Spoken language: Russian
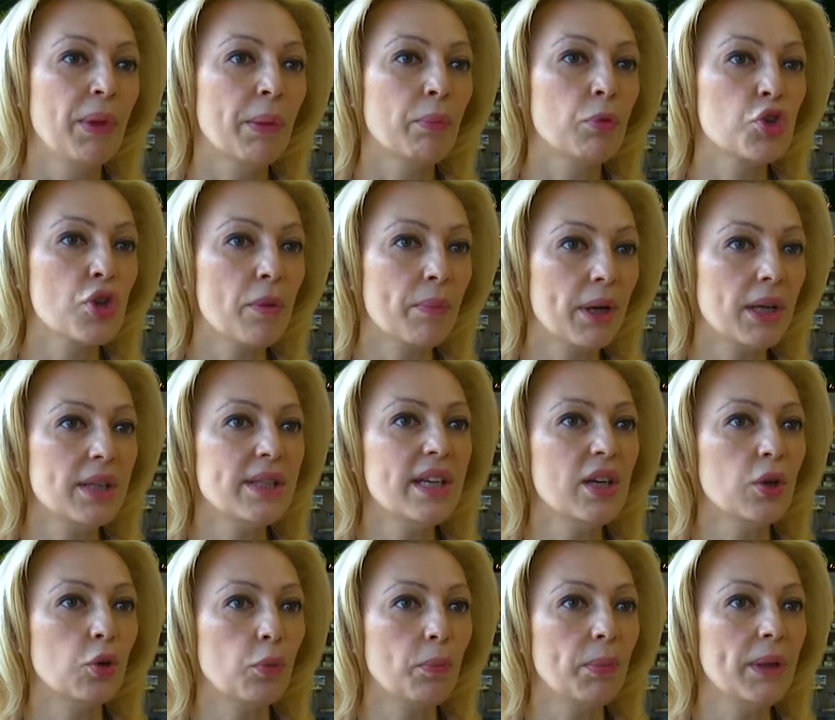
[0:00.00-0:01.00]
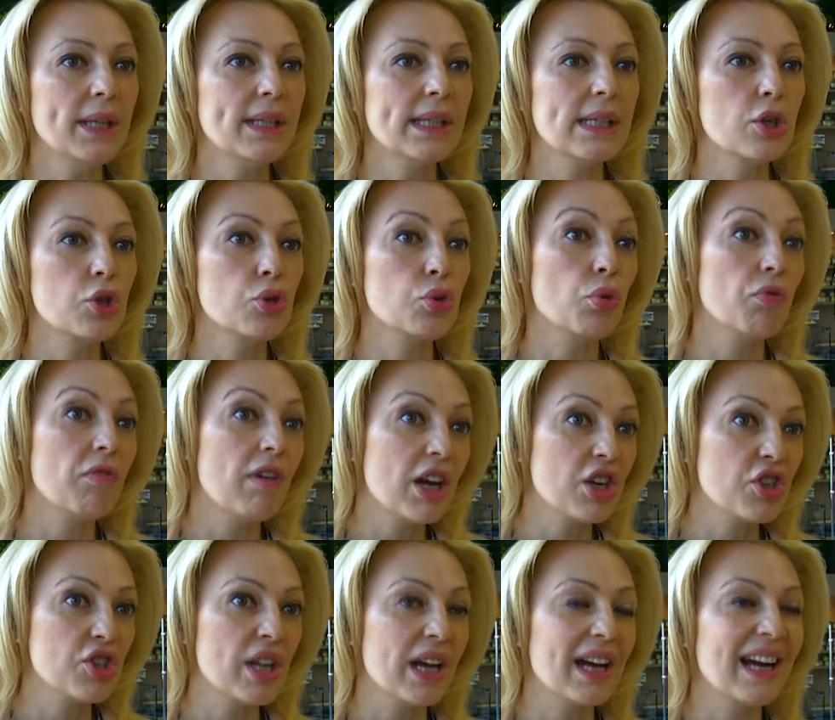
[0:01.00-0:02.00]
можно прийти и купить, что
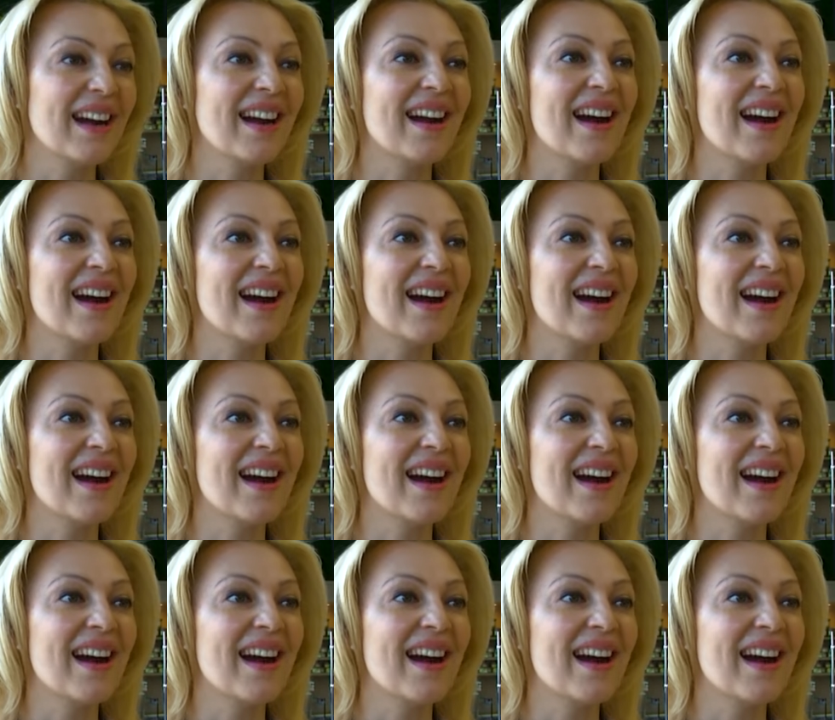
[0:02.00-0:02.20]
важно,